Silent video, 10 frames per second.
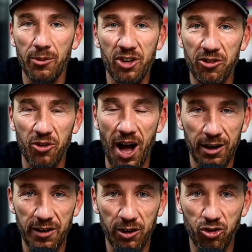Und habe ich halt so
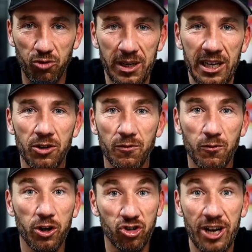angefangen zu spielen und
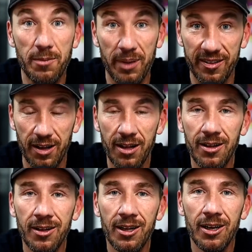wurde schnell besser.
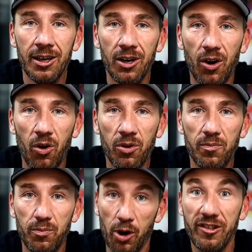
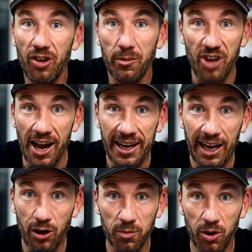Und plötzlich habe ich
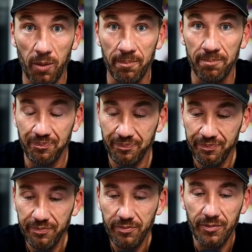Anerkennung bekommen,
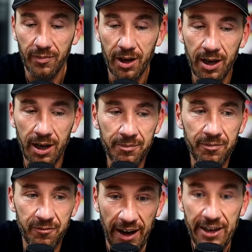
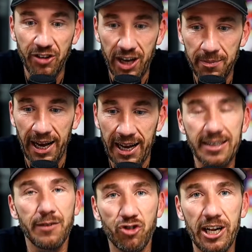ähm, weil ich eben
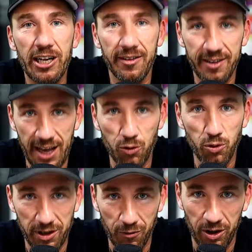relativ schnell sehr
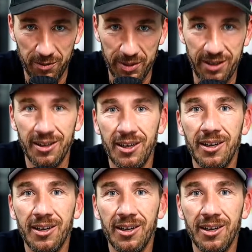gut geworden bin.